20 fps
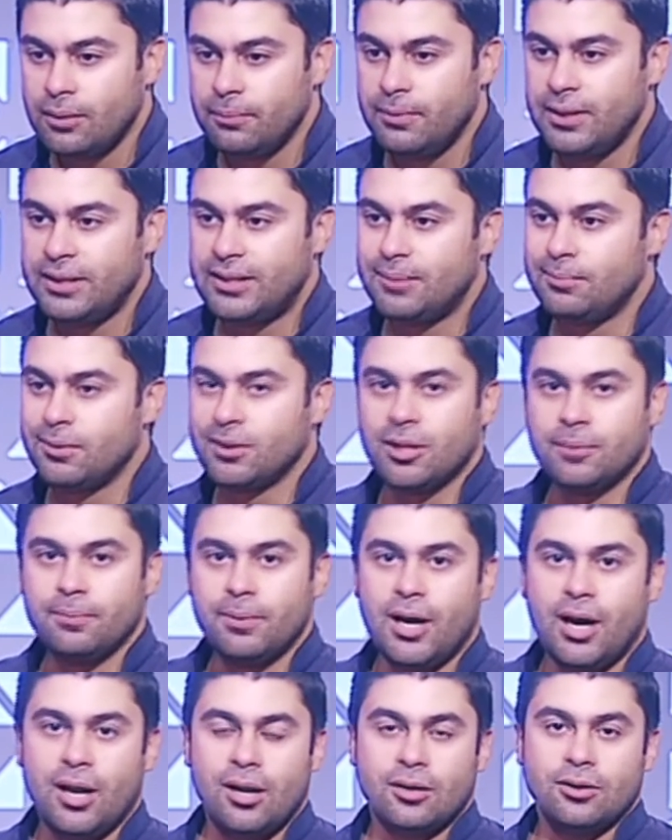بيتم
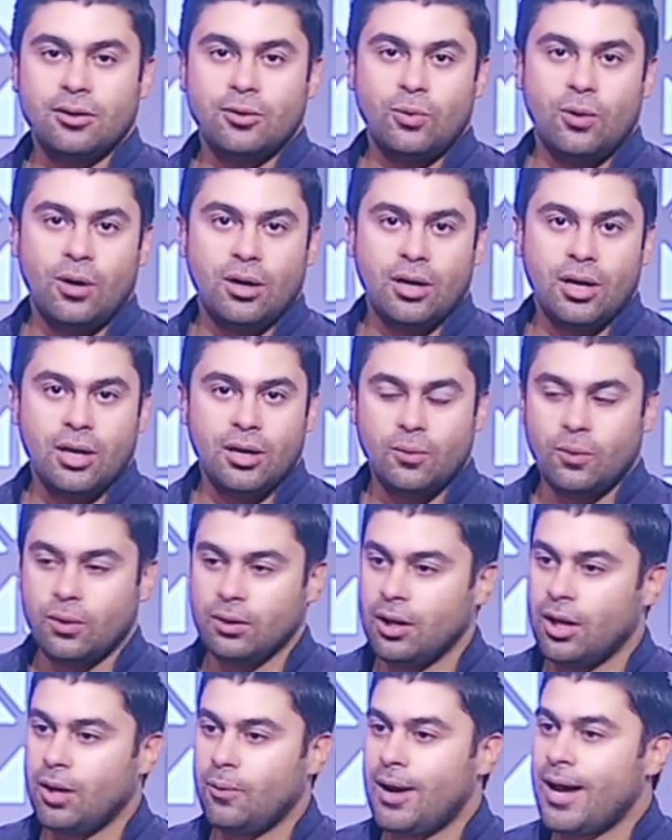تطبيقها على ارض الواقع
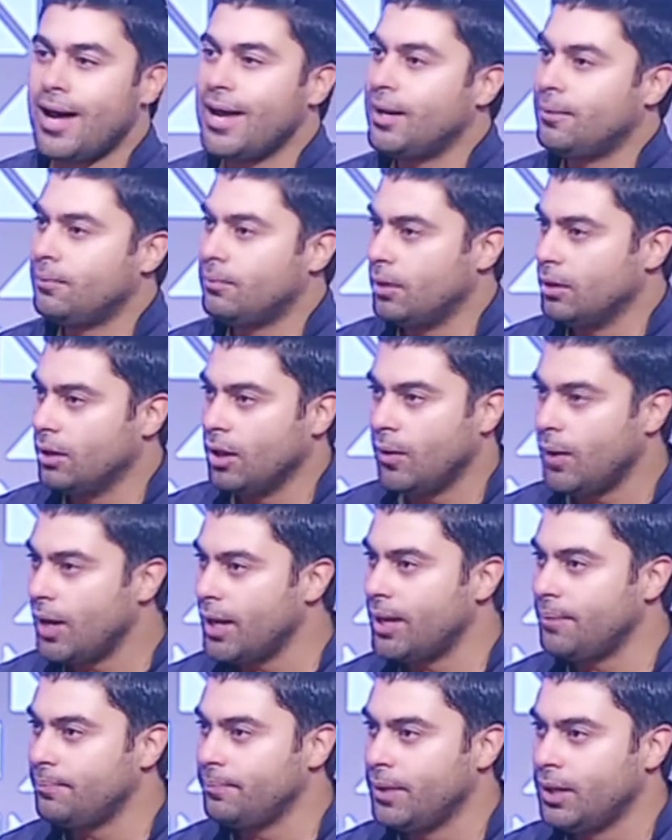والله اعلم الله
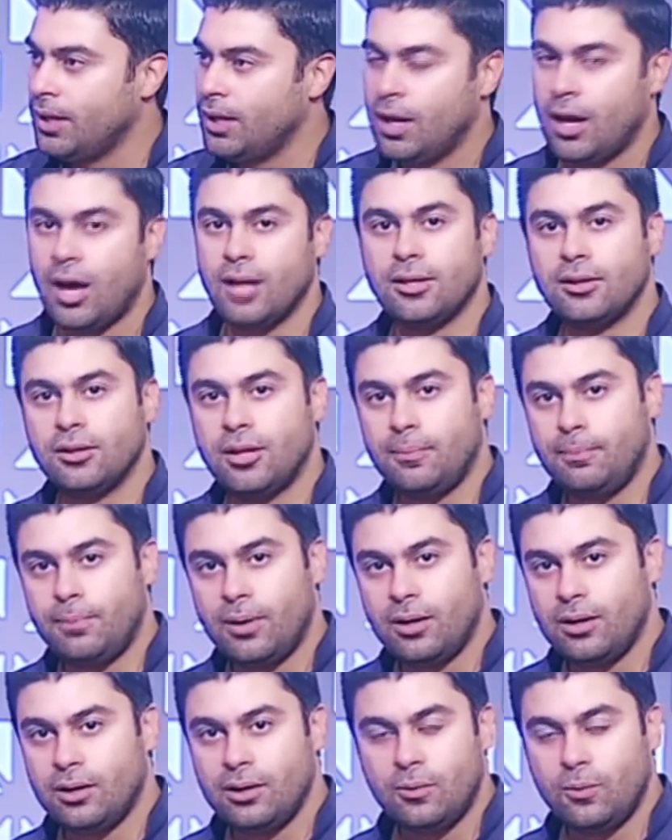اعلم
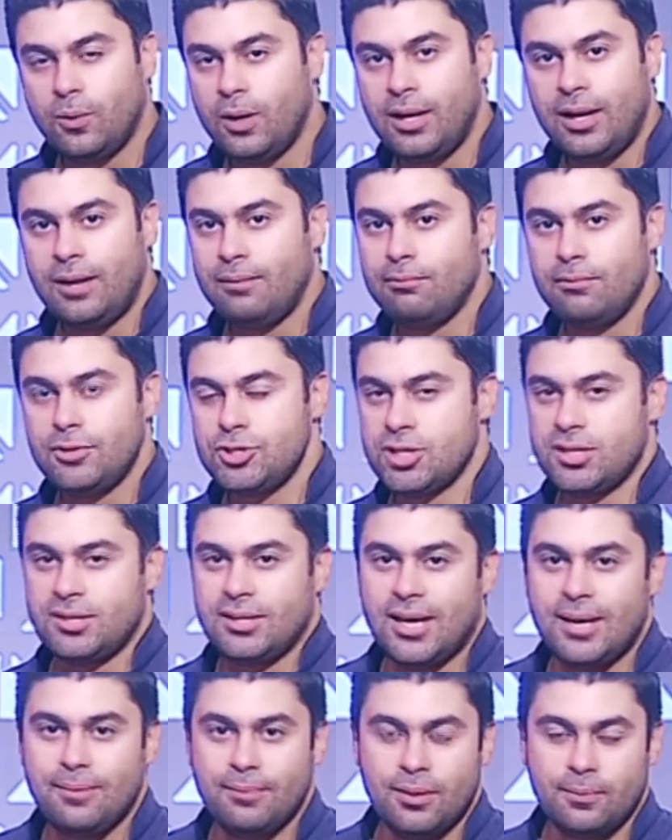هتطبق ولا مش
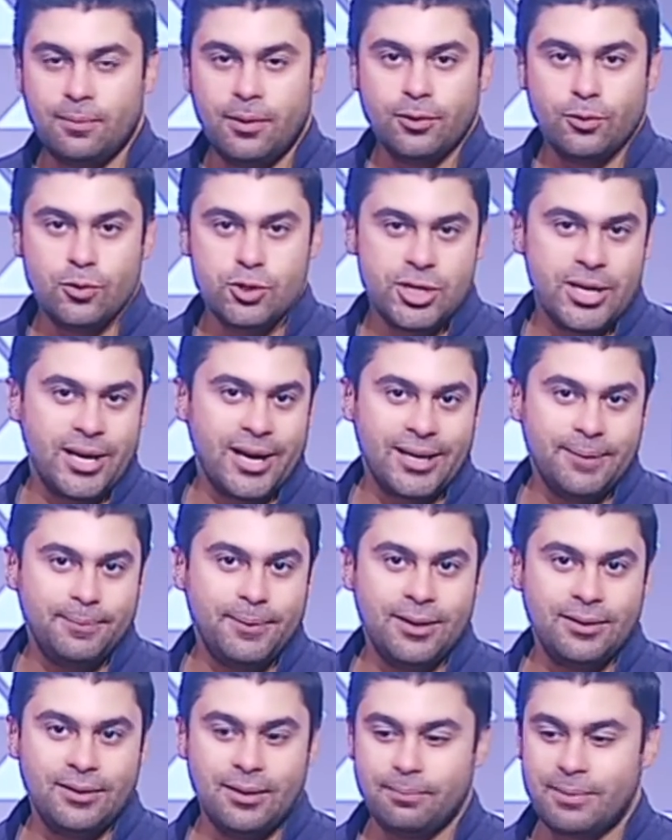هتتعامل برضه شيء غريب
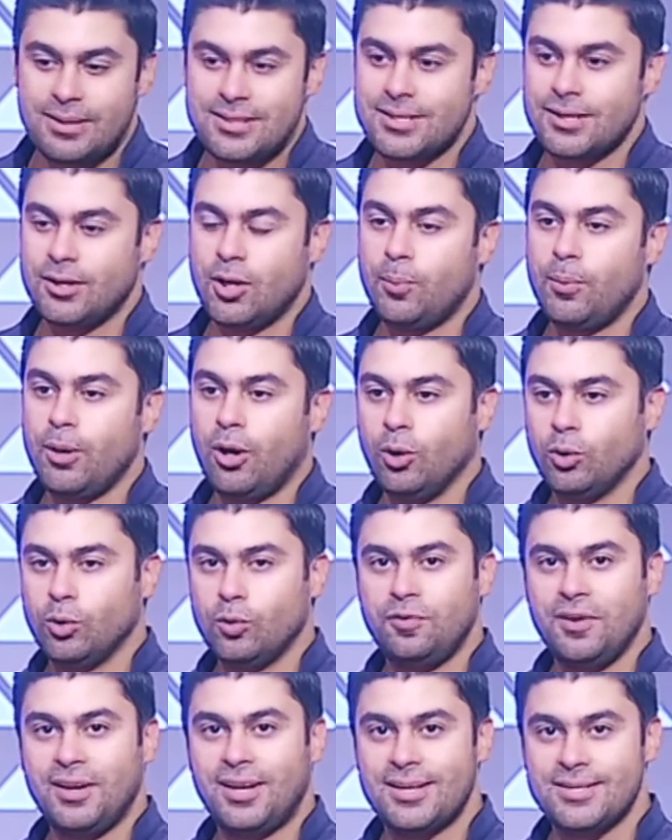جدا بس ان هم
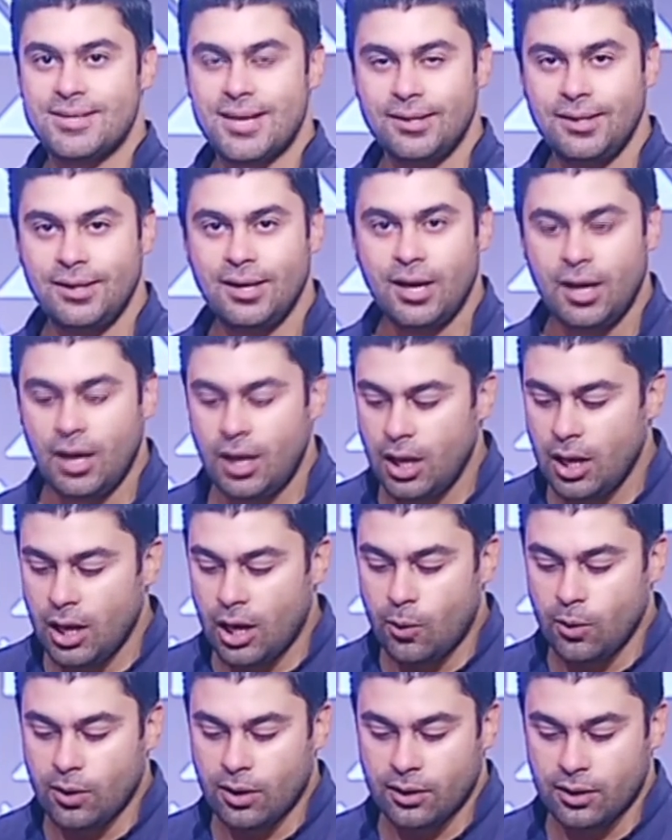يحطوا فكره زي دي
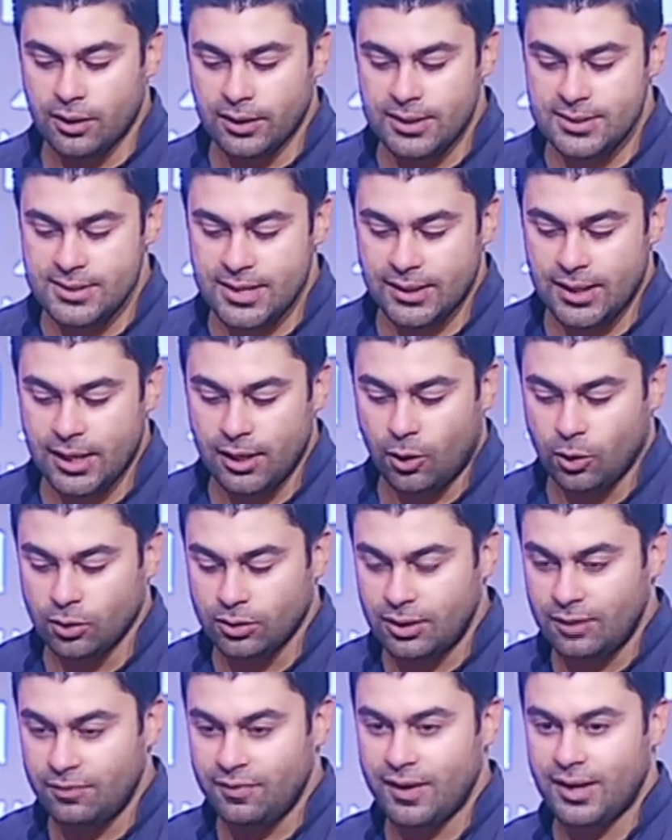او كراجل زي ده
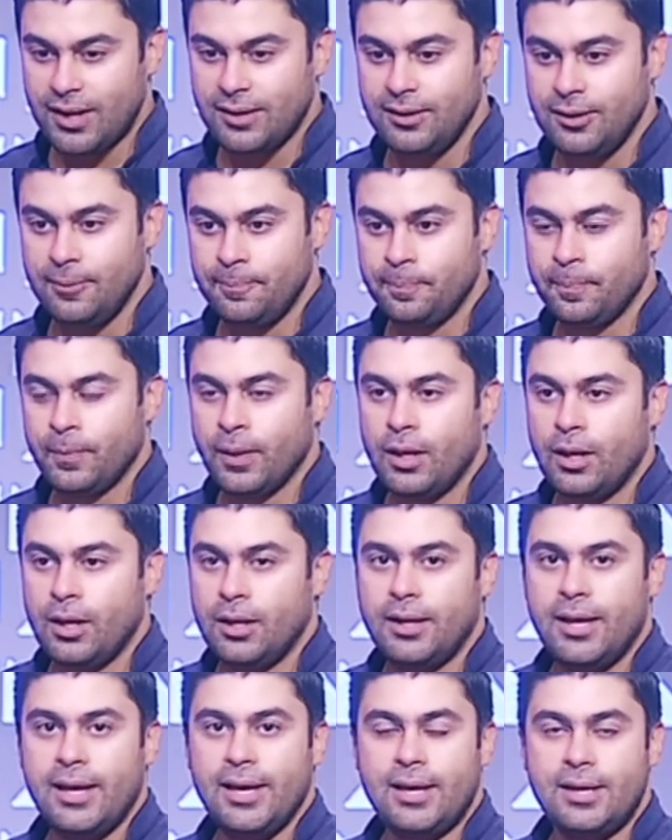يحط الفكره دي
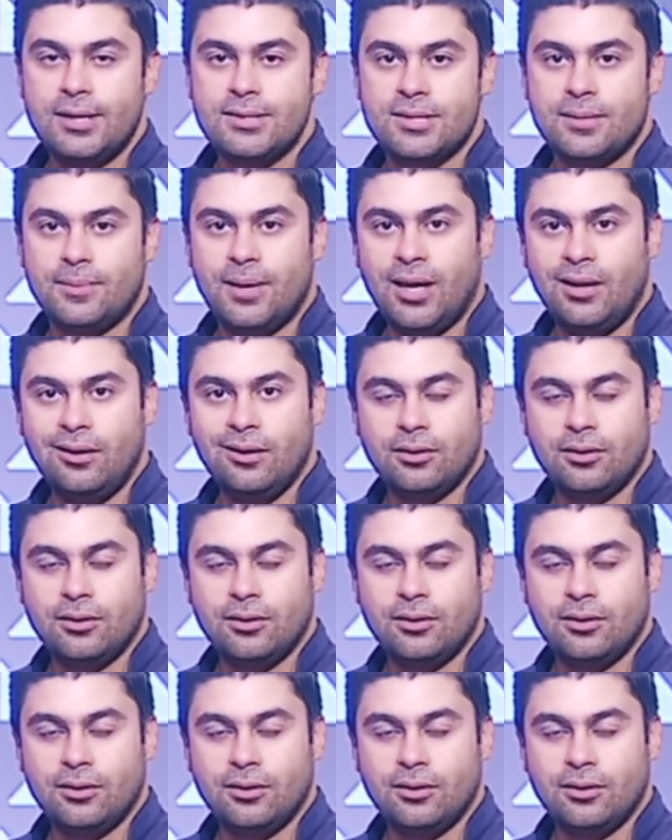ان هي لسه محل